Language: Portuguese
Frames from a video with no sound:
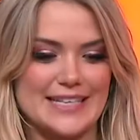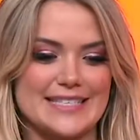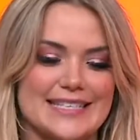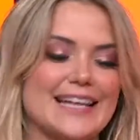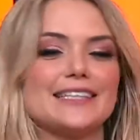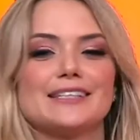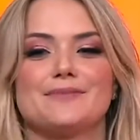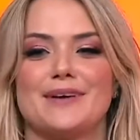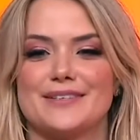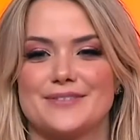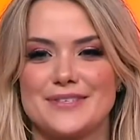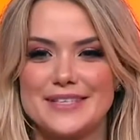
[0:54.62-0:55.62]
lançado
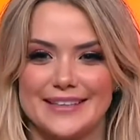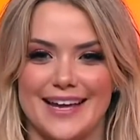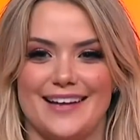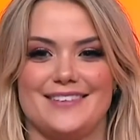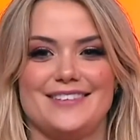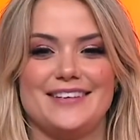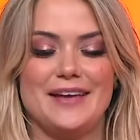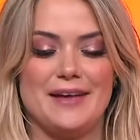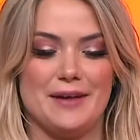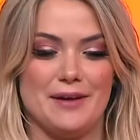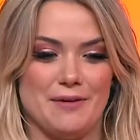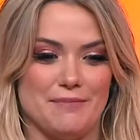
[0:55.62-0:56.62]
numa sociedade
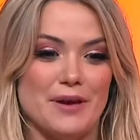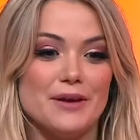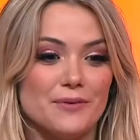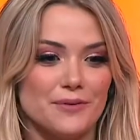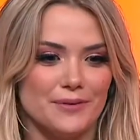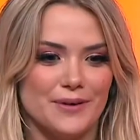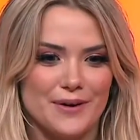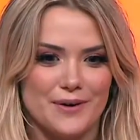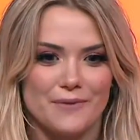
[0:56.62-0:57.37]
meio